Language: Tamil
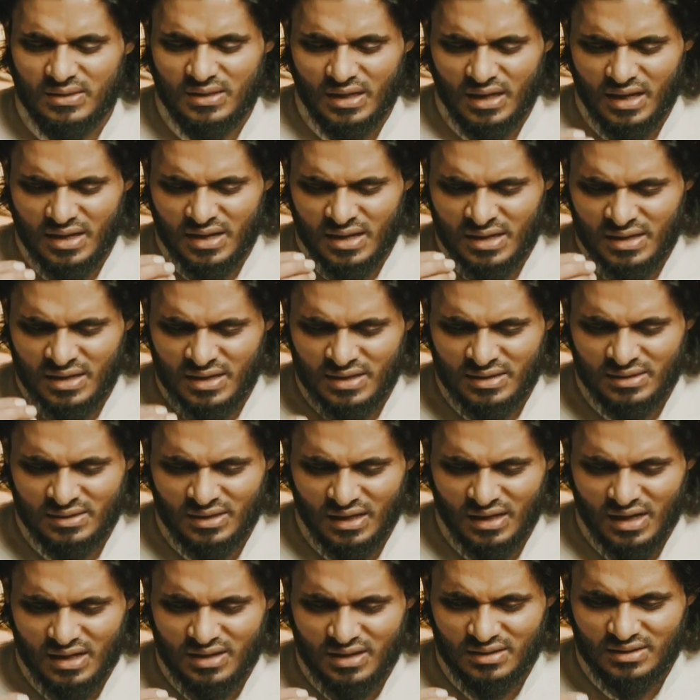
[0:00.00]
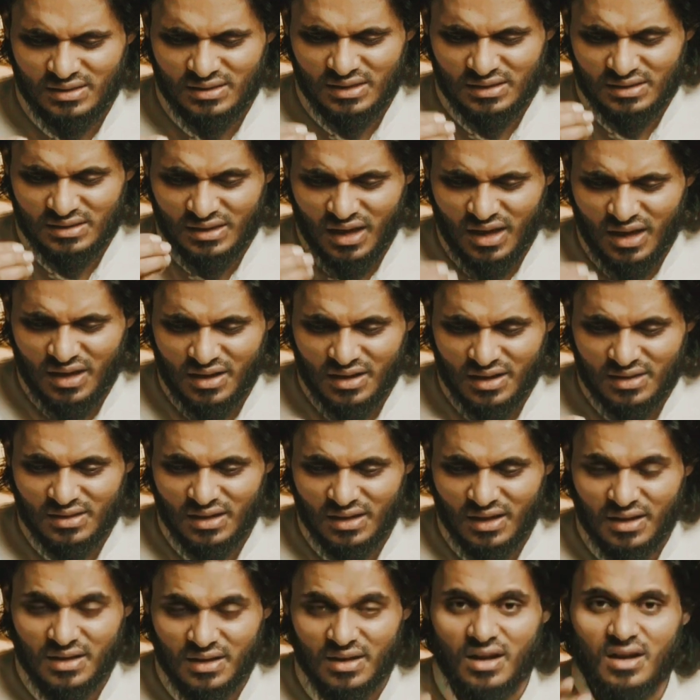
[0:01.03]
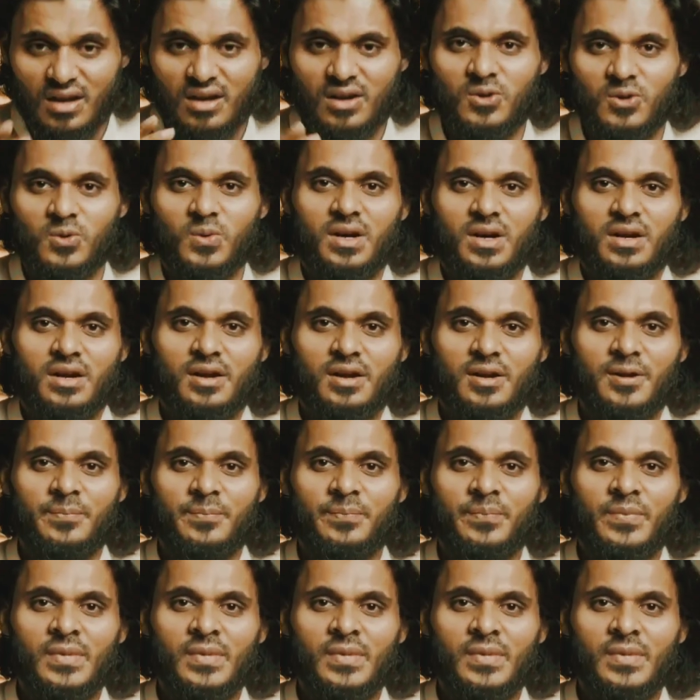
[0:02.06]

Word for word: தலைகளை தாழ்த்தி தாரை தாரையாக அழுவார்கள்